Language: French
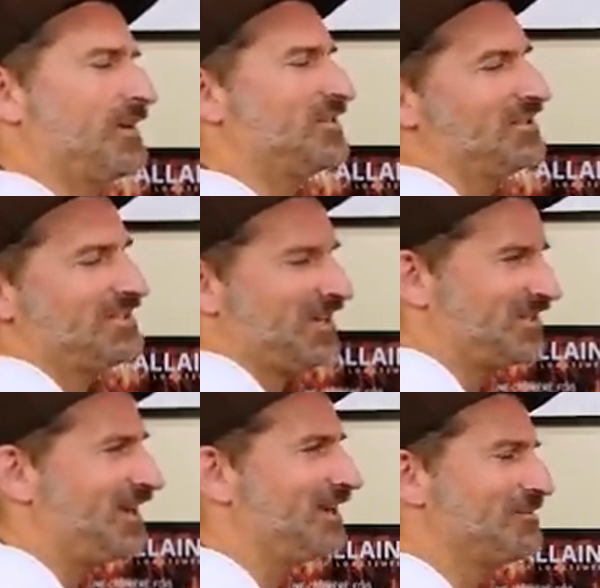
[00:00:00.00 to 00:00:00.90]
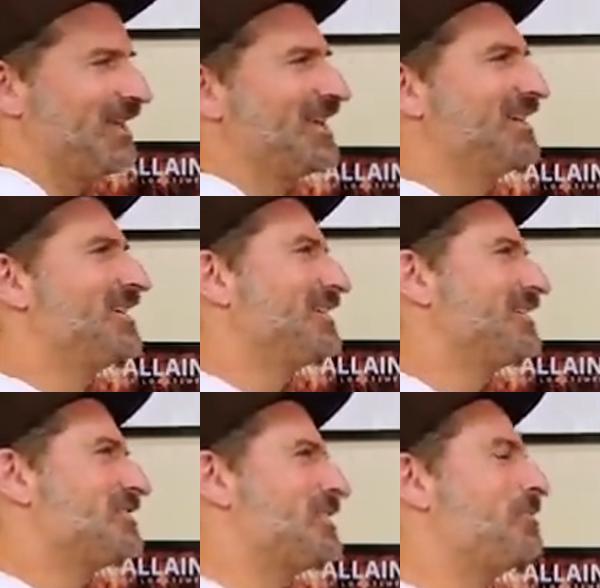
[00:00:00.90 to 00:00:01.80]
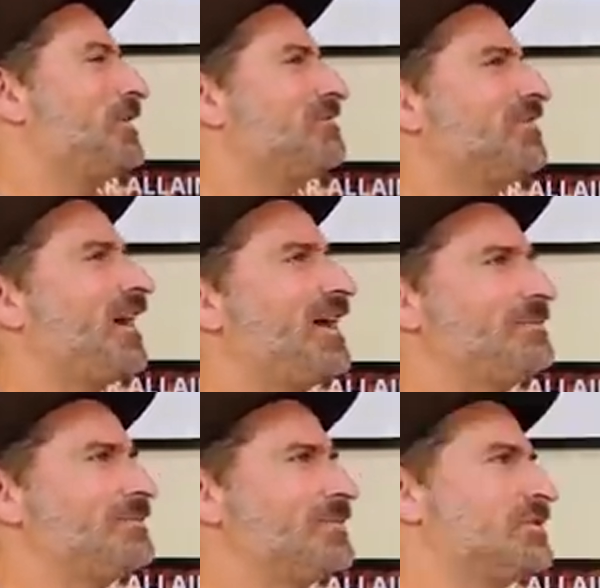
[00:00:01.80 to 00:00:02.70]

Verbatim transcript: ben, j'exagère, mais j'ai pas une vibe,